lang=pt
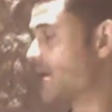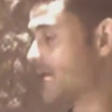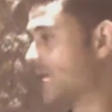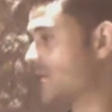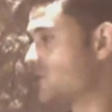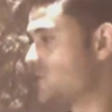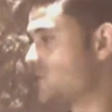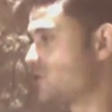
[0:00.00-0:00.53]
a
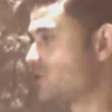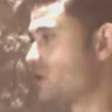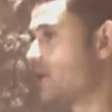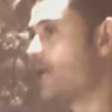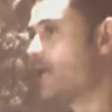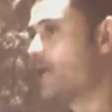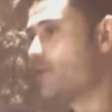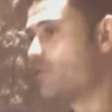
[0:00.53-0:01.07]
criativa.
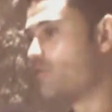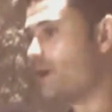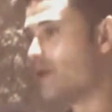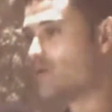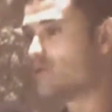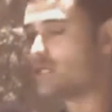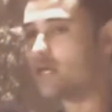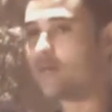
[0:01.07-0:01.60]
Eu
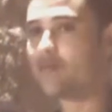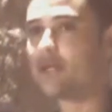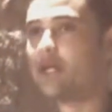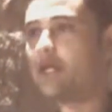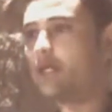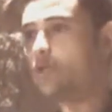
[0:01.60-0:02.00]
falo sempre,